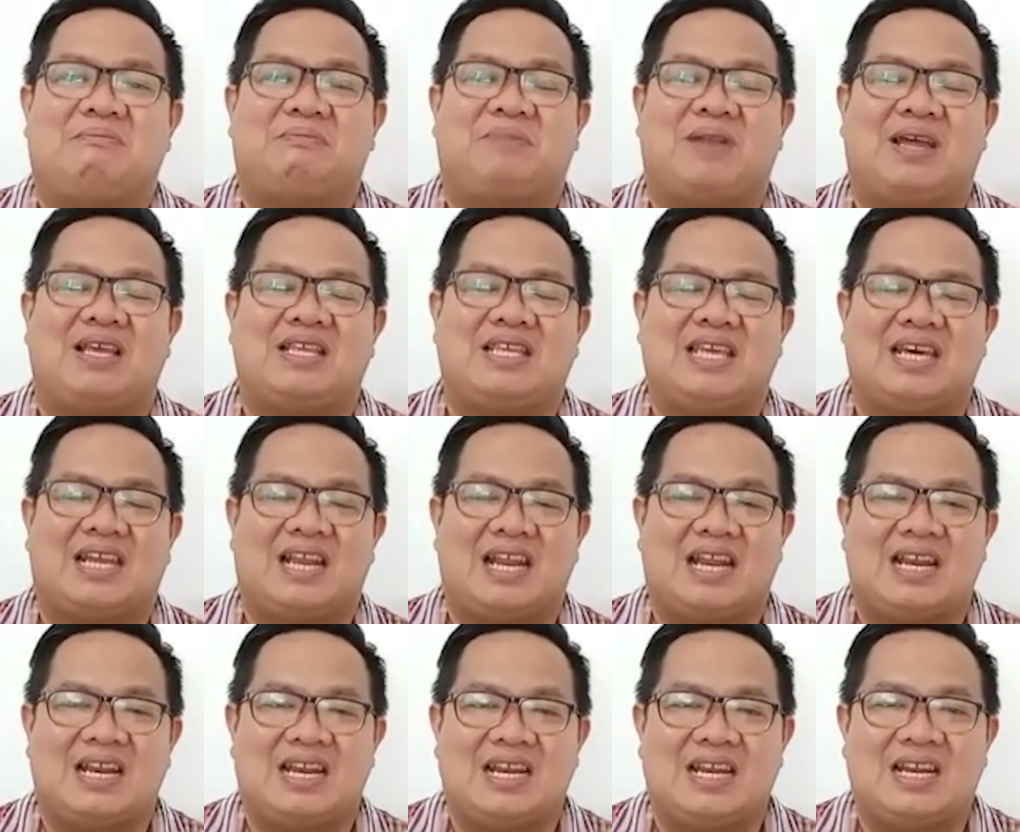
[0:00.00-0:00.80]

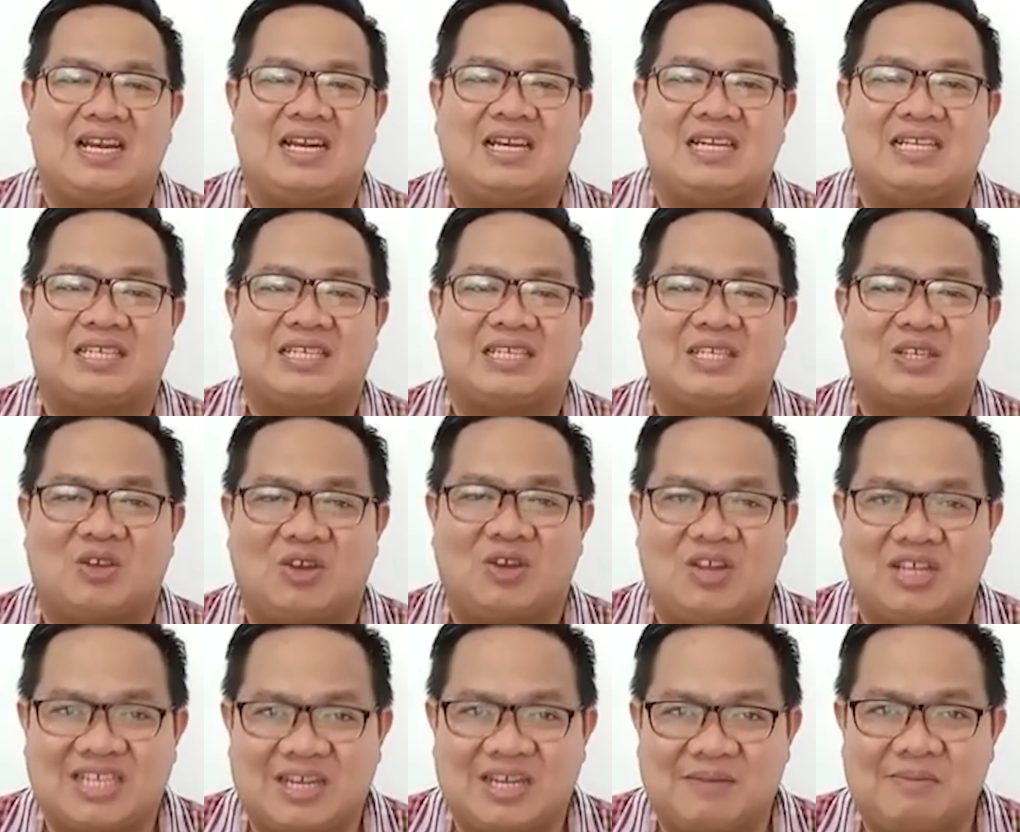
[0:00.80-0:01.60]
pelajaran
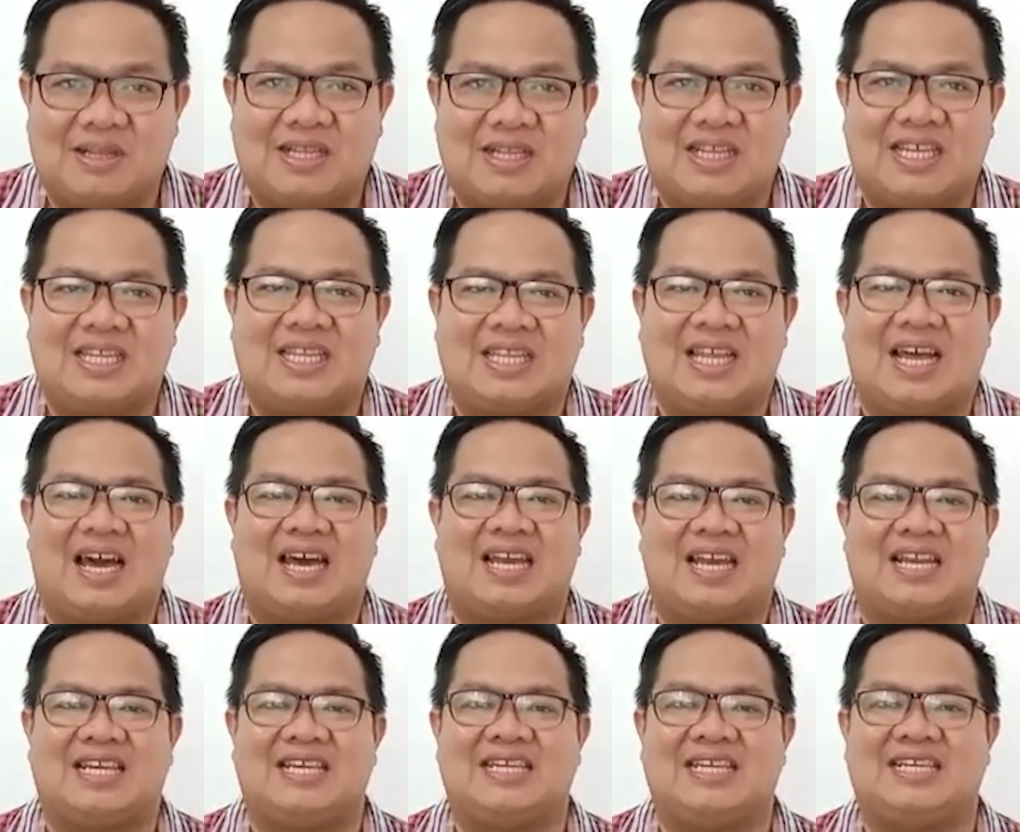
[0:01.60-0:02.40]
sekolah sahabat kita
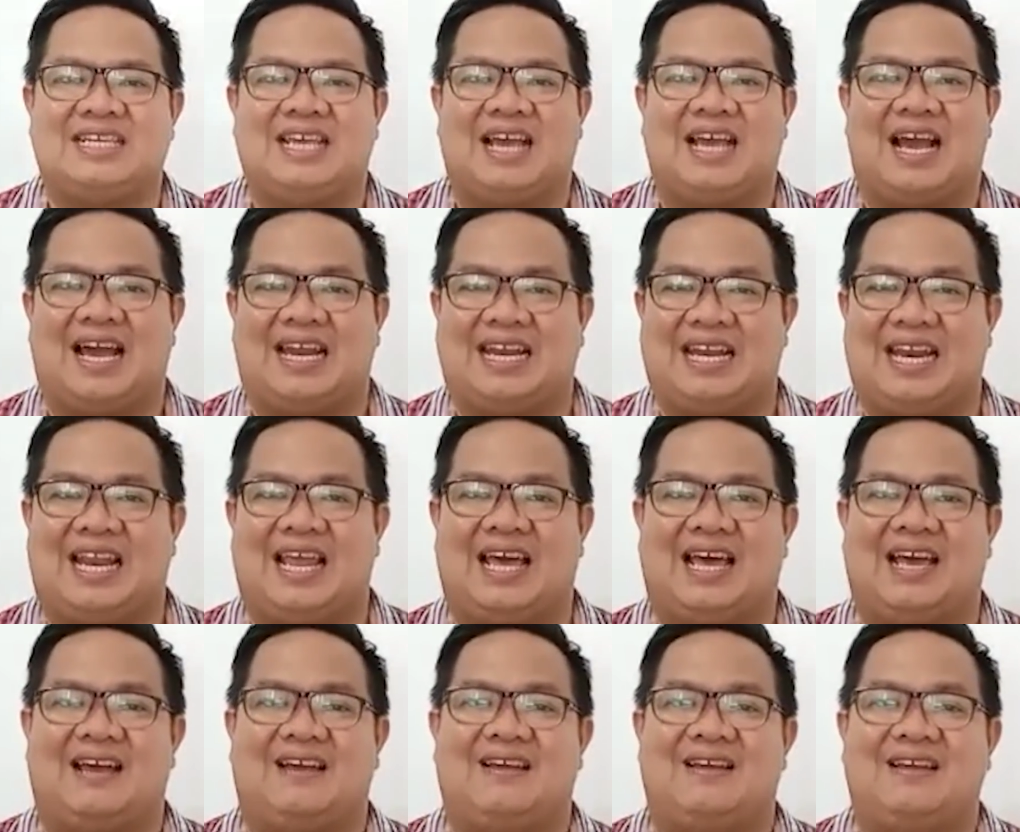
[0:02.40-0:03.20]
hari ini
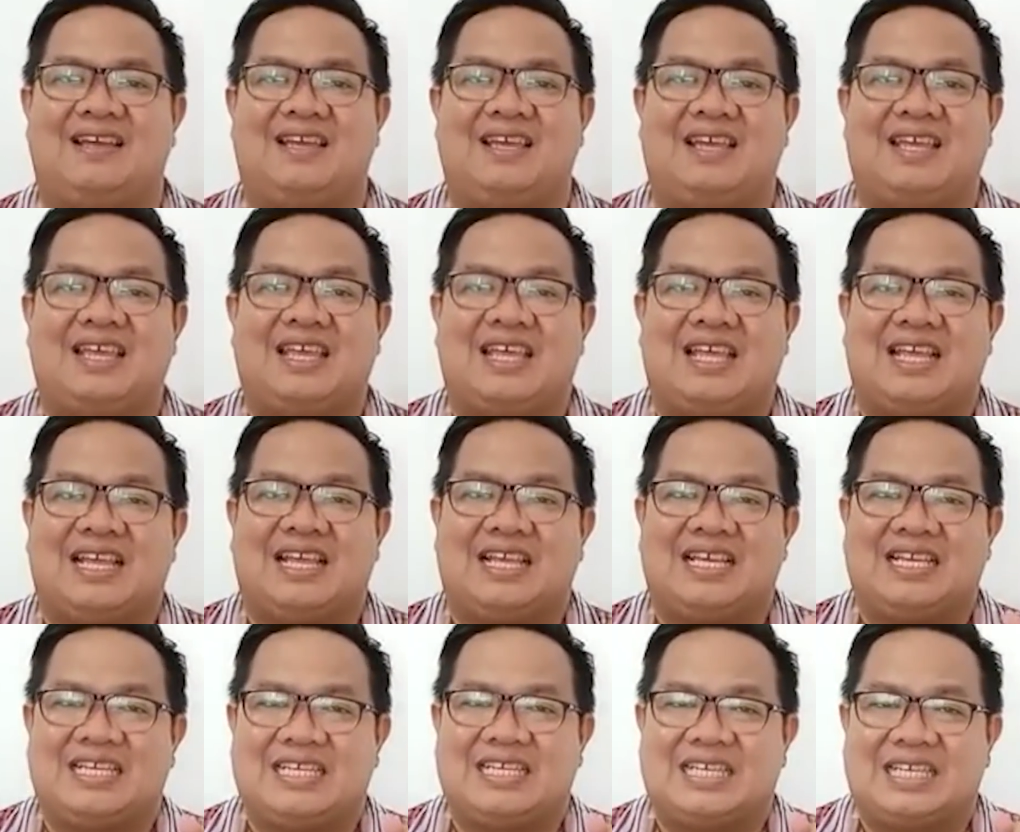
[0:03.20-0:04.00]
adalah
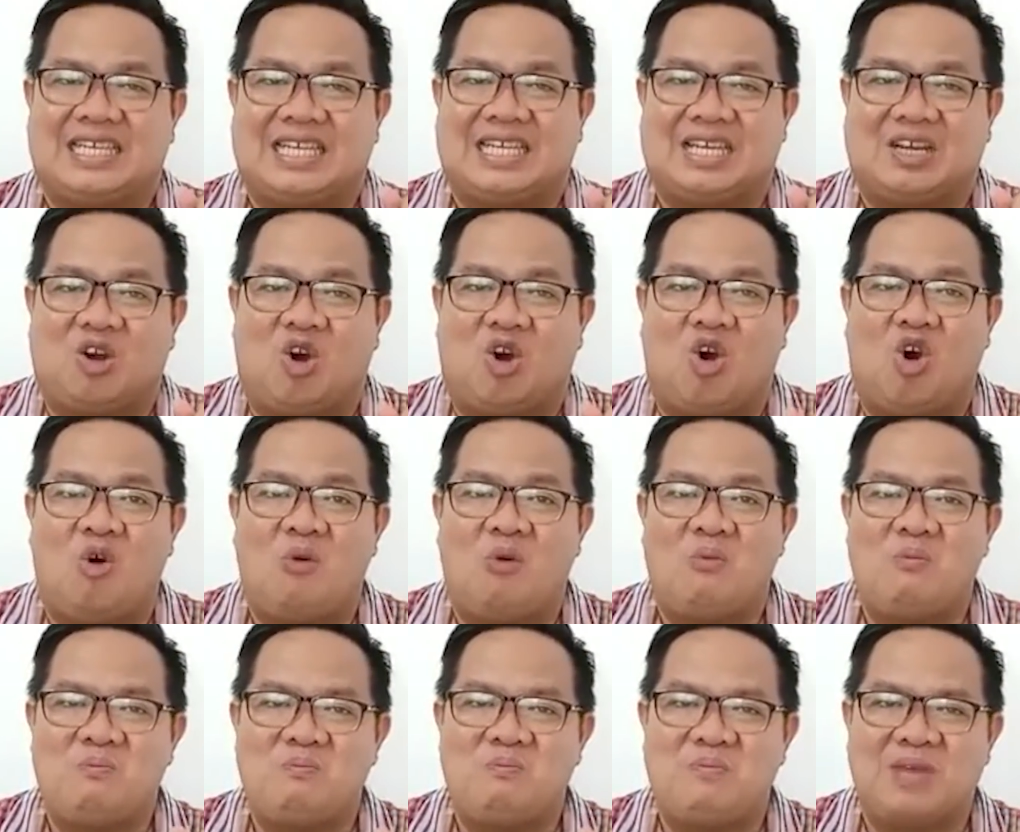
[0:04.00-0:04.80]

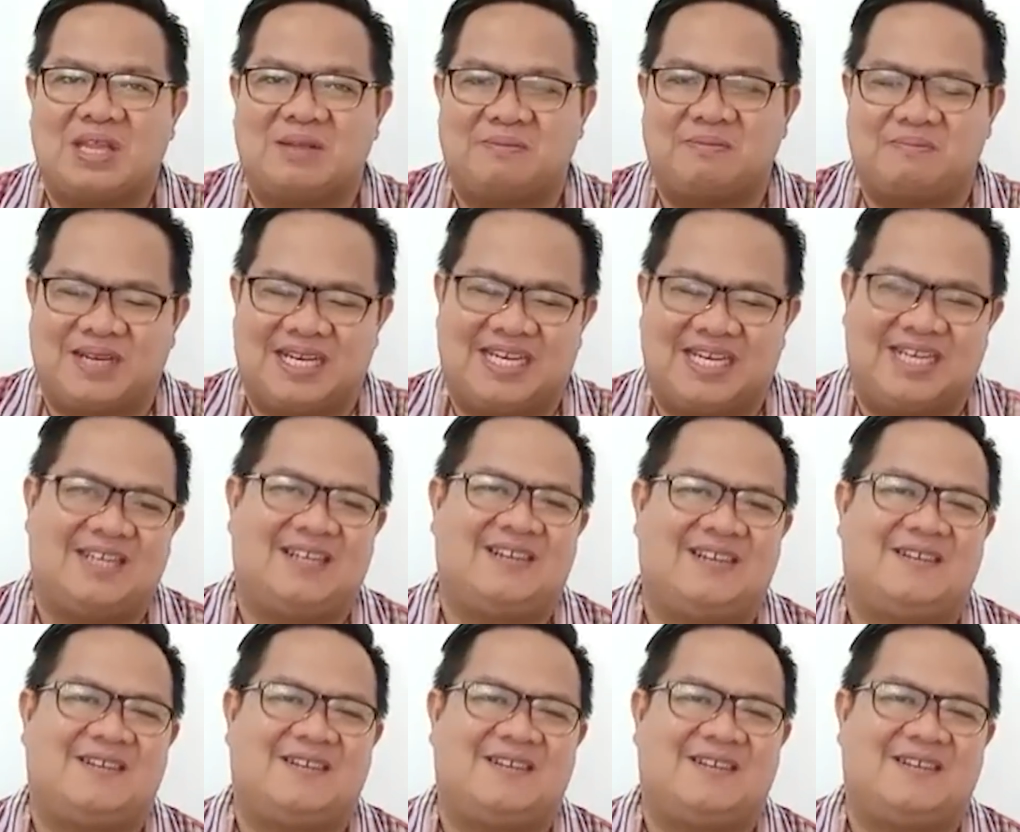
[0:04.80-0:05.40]
komitmen.